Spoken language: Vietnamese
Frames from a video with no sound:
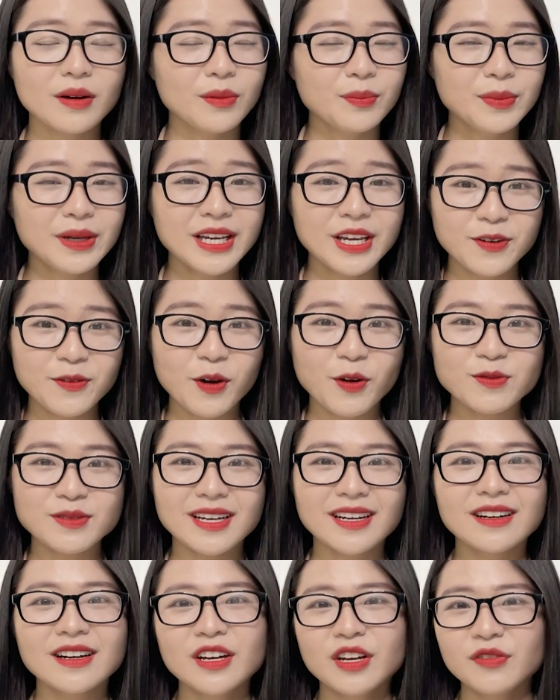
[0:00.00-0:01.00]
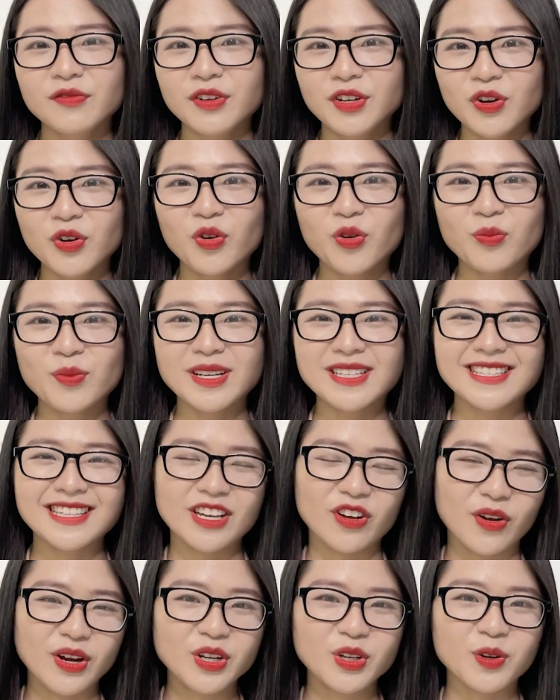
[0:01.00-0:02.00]
Mình hy vọng rằng video của mình sẽ
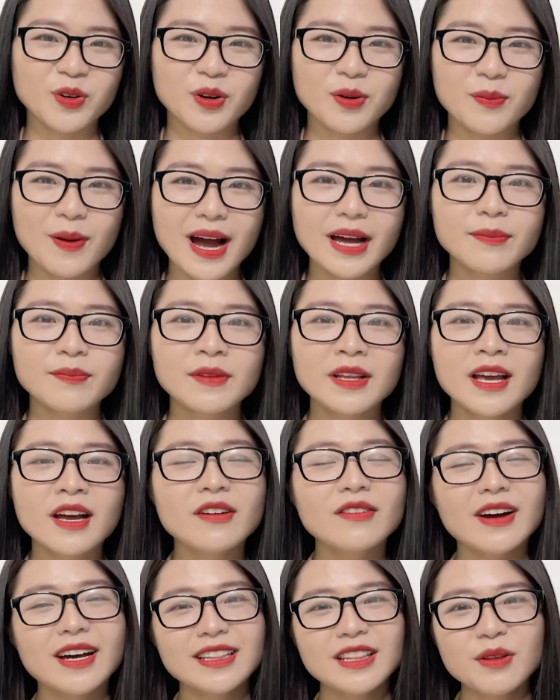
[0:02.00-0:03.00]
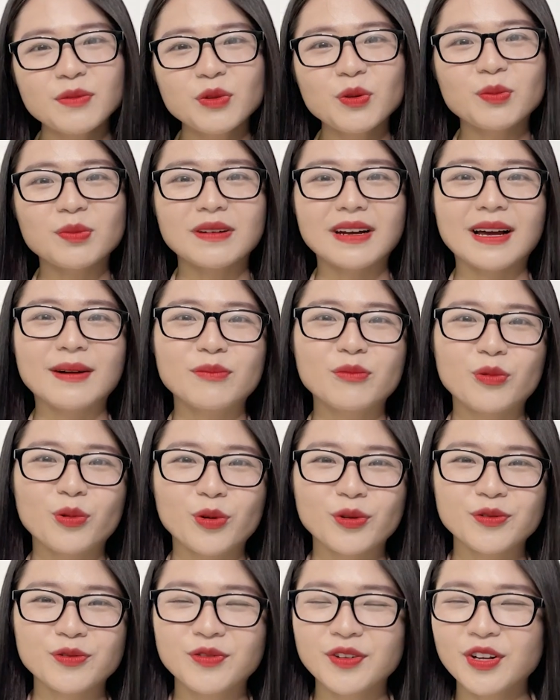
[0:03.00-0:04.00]
có ích được với các bạn. Và tiếp tục là
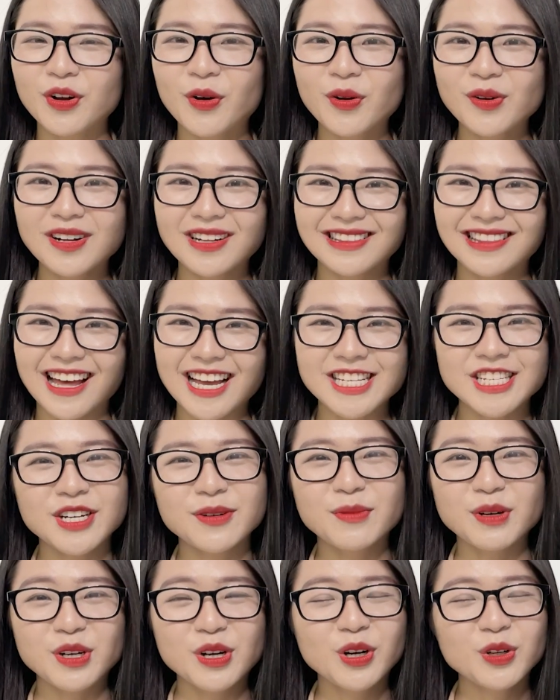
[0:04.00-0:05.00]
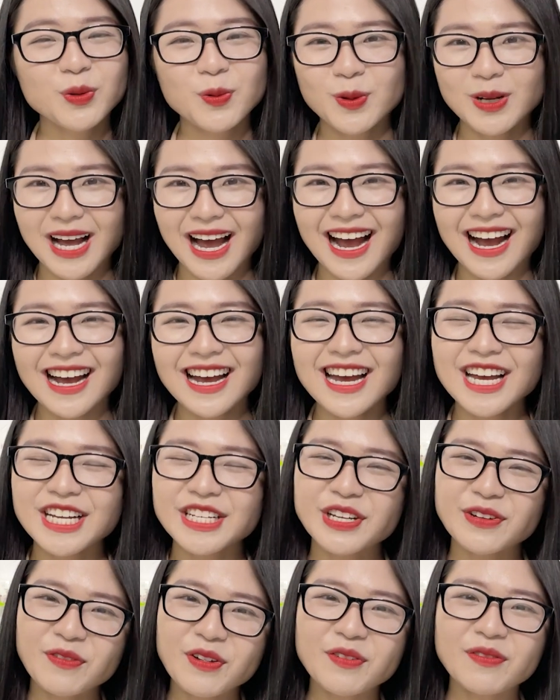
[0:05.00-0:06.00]
một video được tài trợ bởi Hương TuCa.
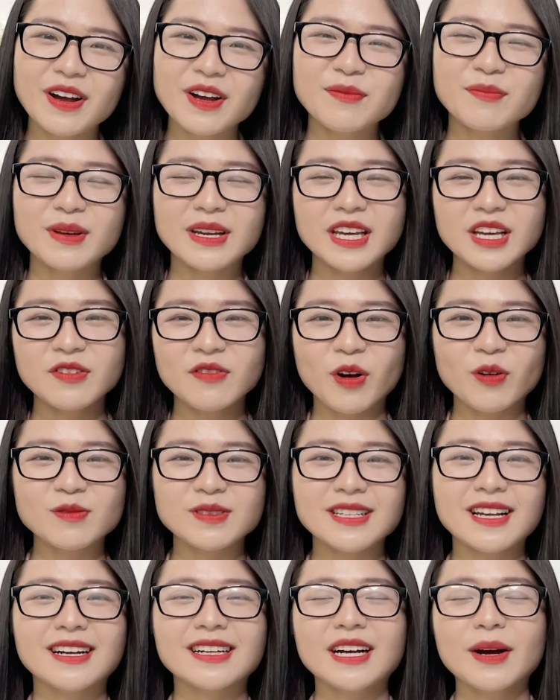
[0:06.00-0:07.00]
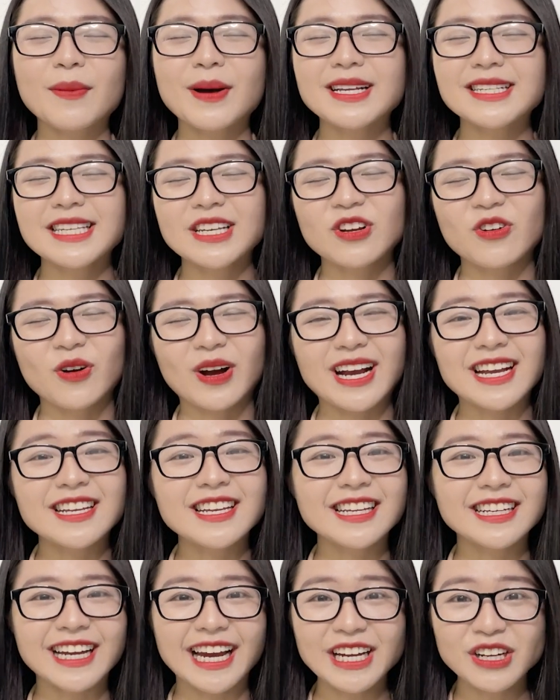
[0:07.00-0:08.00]
Chính vì vậy mình hy vọng rằng các bạn sẽ có cái
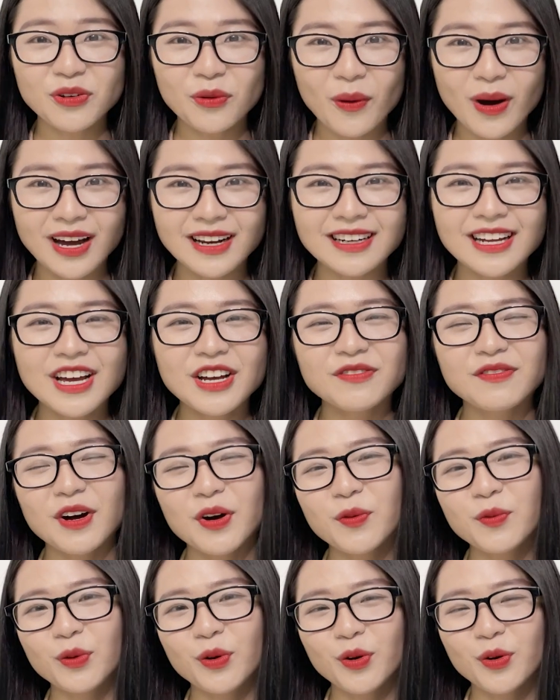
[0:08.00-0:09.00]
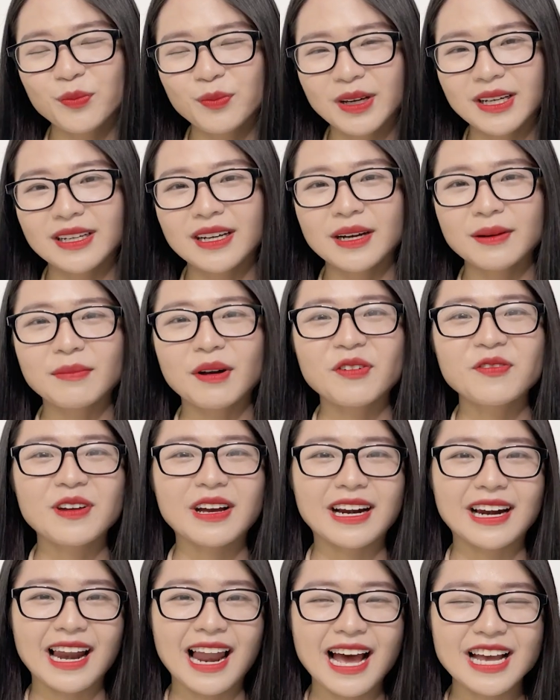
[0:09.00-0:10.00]
nhìn khách quan và ủng hộ mình bằng
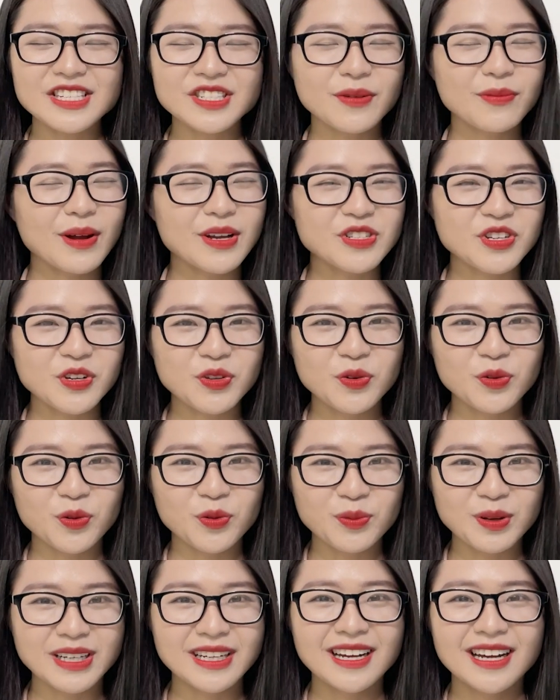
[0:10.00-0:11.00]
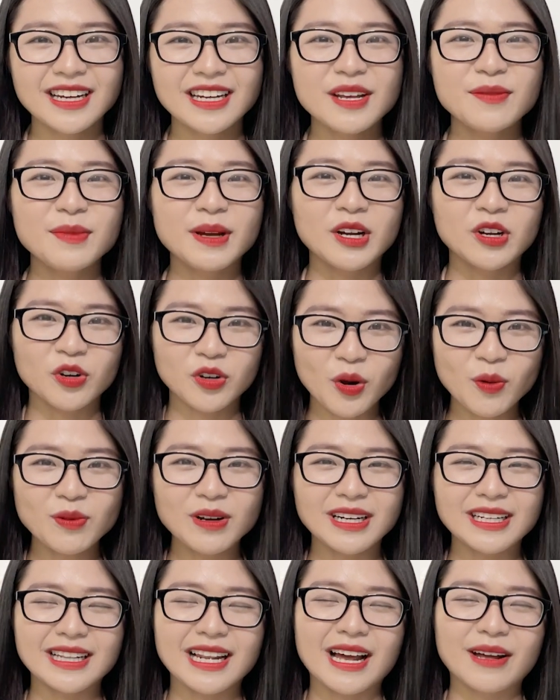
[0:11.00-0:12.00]
việc like, subscribe channel của mình để mình có động
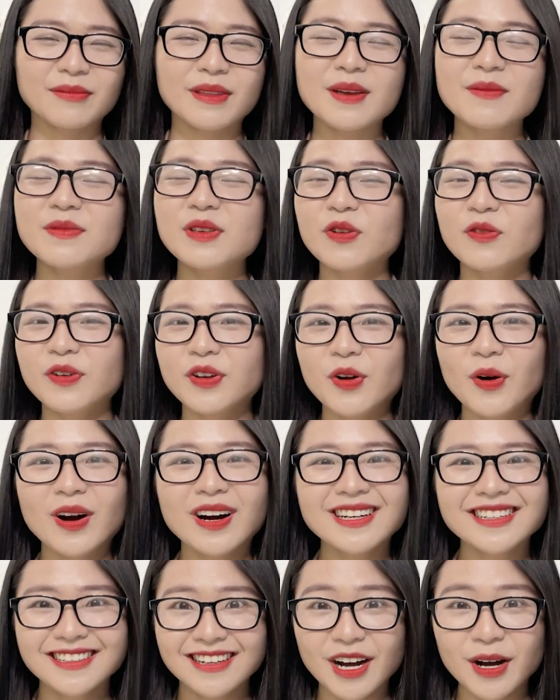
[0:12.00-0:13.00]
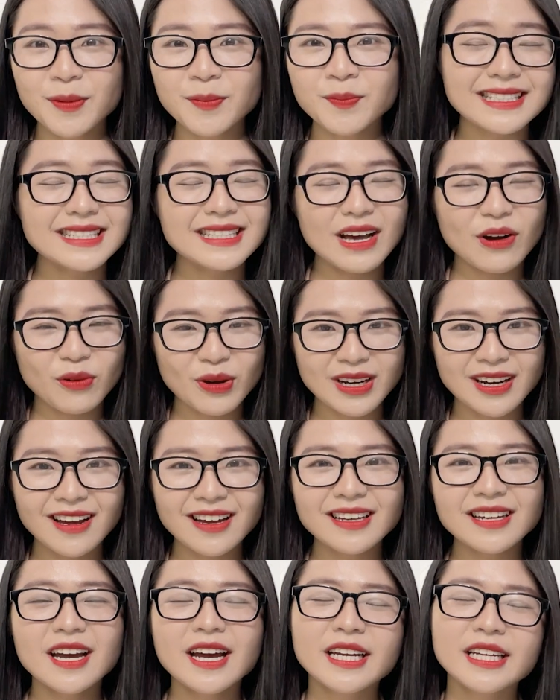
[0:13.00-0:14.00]
lực làm thêm nhiều video hơn nữa. Dạo gần
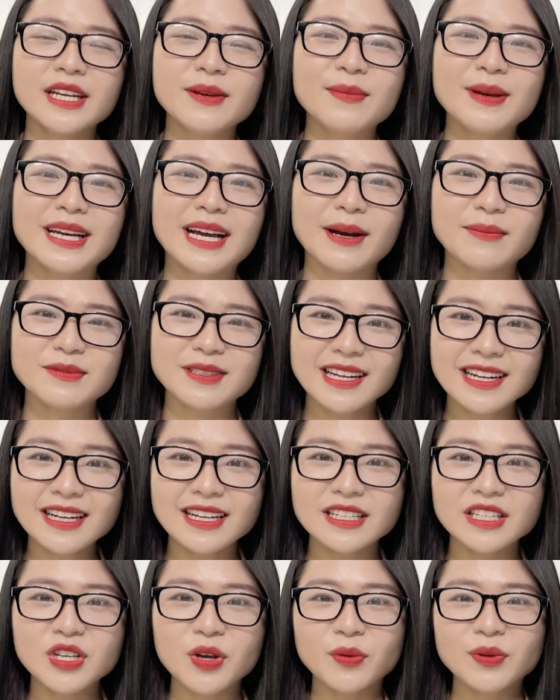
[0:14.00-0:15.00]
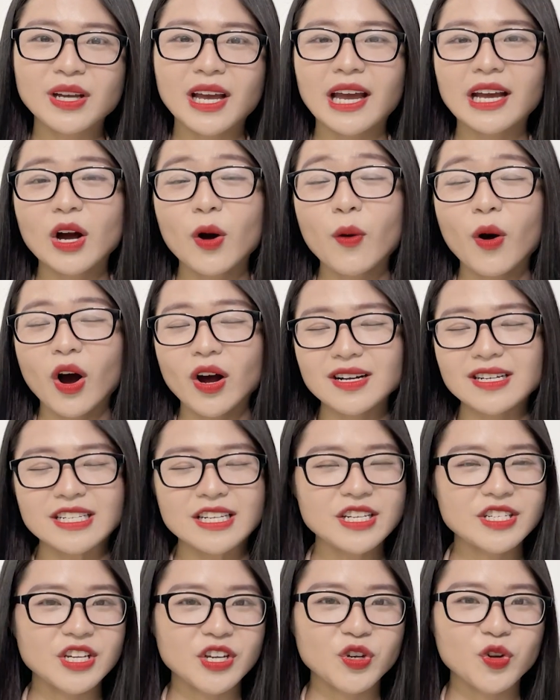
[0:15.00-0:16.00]
đây thì mình gặp rất là nhiều những cái câu hỏi ở
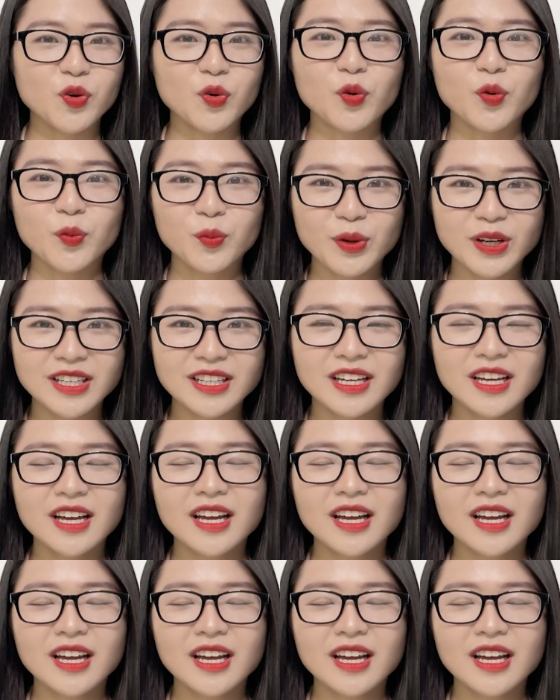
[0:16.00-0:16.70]
trên channel của mình.